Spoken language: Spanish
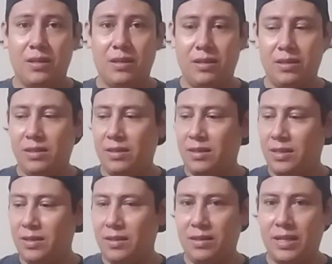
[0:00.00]

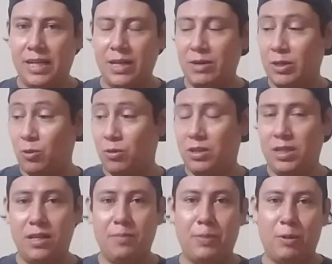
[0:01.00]
y, quería una
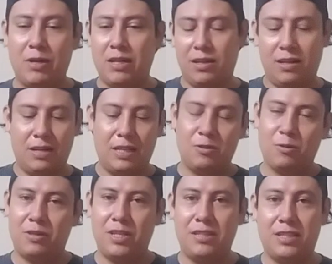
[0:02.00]
tortilla, pero eh, las
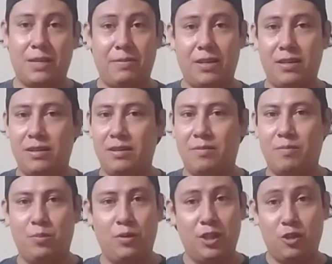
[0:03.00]
tortillas estaban
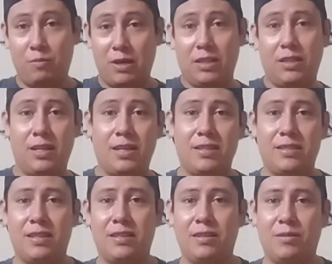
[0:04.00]
un poquito más retiradas
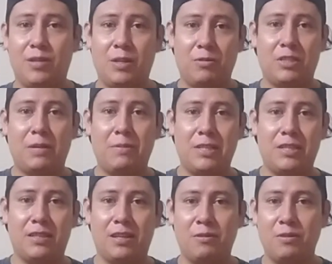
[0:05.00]
de, donde estaba él
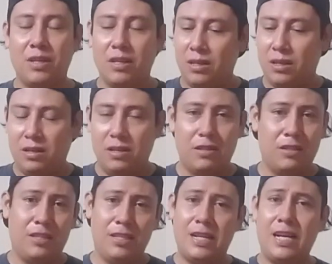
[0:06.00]
sentado y se
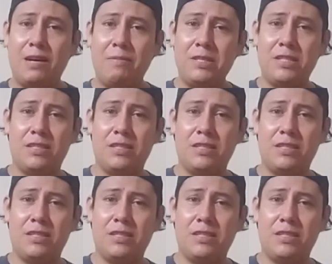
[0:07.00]
estiraba y se